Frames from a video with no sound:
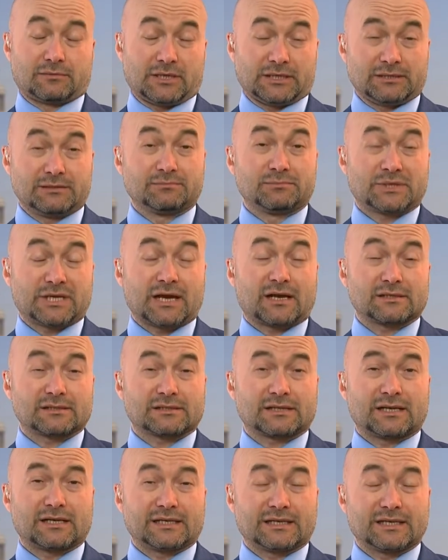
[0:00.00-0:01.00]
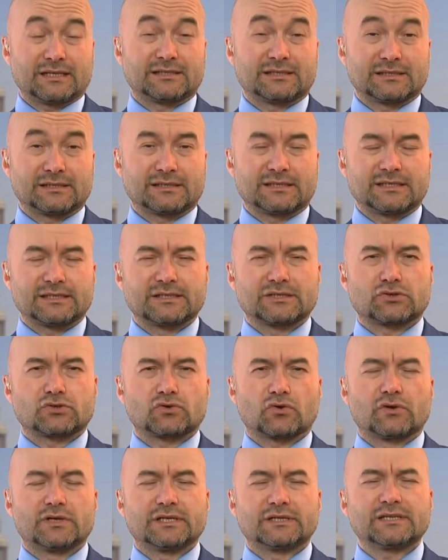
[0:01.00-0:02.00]
e, imkansız hale getirdiğini
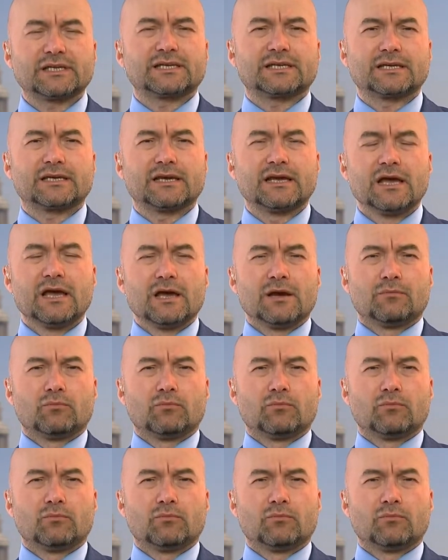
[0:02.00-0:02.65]
söyledi ki